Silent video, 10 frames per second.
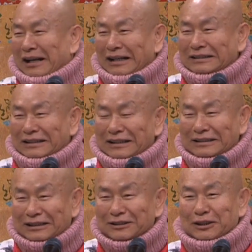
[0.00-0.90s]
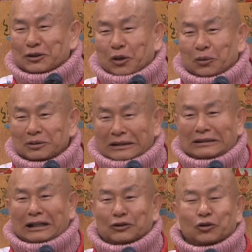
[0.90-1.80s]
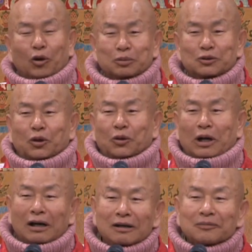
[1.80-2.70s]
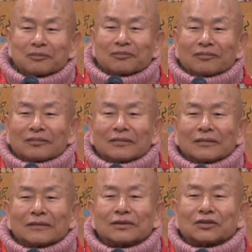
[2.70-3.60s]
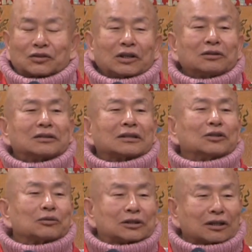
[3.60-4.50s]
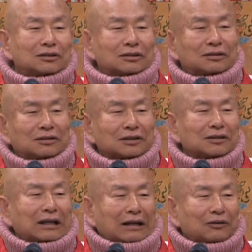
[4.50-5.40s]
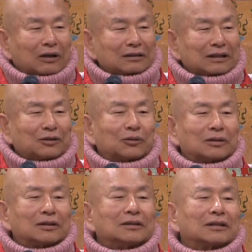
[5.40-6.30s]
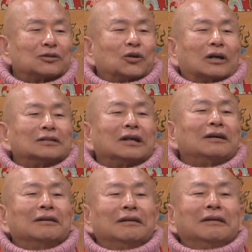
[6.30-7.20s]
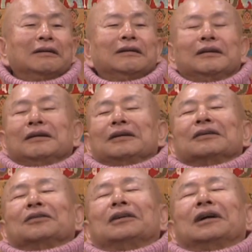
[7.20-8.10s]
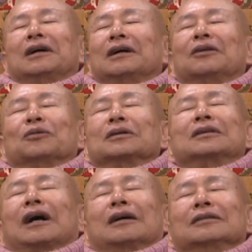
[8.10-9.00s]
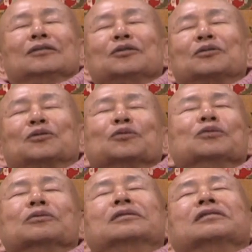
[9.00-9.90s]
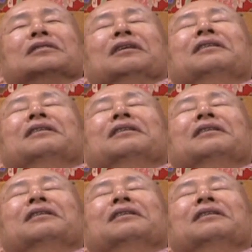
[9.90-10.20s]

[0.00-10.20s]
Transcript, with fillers: 而且那金枕头人家也偷不走啊。只要这个用车子车来放在我的那个床上，哇，我的躺着就舒服死了，